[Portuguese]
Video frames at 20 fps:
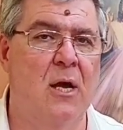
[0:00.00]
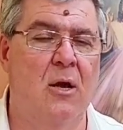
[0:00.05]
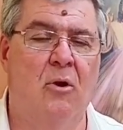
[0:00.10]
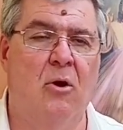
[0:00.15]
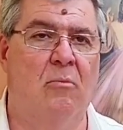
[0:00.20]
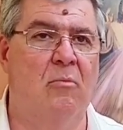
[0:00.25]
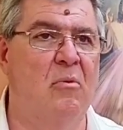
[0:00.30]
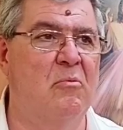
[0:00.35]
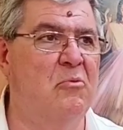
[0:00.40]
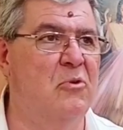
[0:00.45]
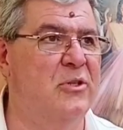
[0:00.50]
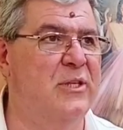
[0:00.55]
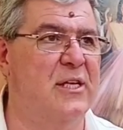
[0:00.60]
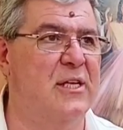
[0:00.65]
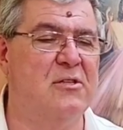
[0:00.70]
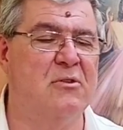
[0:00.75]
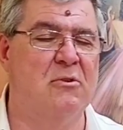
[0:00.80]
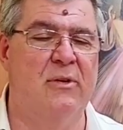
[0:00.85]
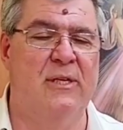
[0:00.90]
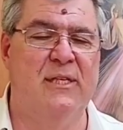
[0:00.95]
como muda
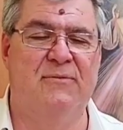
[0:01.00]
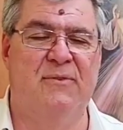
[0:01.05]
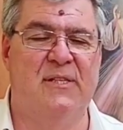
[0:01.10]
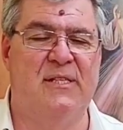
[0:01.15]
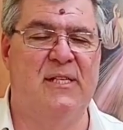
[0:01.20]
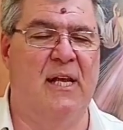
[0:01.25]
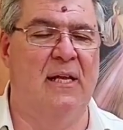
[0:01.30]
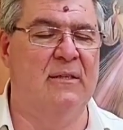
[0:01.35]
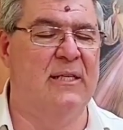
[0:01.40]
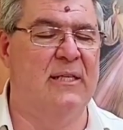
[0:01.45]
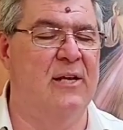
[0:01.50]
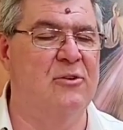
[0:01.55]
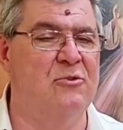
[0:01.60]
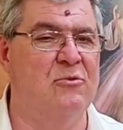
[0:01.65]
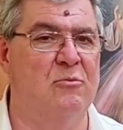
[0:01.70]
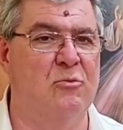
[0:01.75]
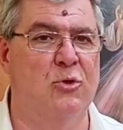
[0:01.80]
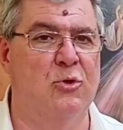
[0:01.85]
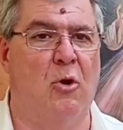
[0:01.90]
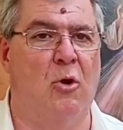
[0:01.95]
as coisas, você entende
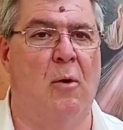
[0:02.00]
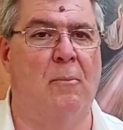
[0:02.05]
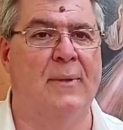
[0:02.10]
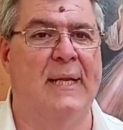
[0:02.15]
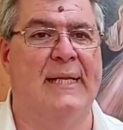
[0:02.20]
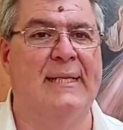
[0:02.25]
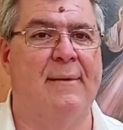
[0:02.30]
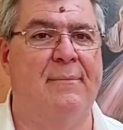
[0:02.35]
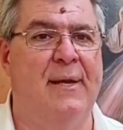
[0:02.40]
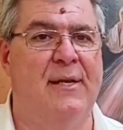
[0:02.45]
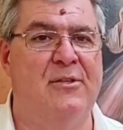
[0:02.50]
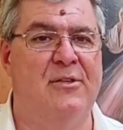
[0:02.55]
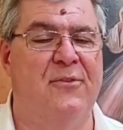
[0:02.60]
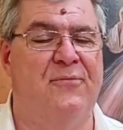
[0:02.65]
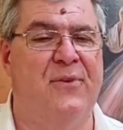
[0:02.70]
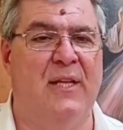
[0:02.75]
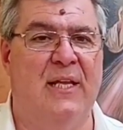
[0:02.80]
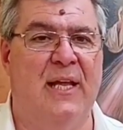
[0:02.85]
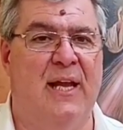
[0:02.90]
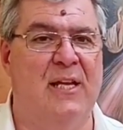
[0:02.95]
o um mundo completamente
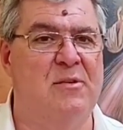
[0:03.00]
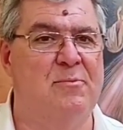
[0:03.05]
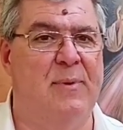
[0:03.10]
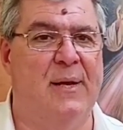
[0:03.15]
diferente,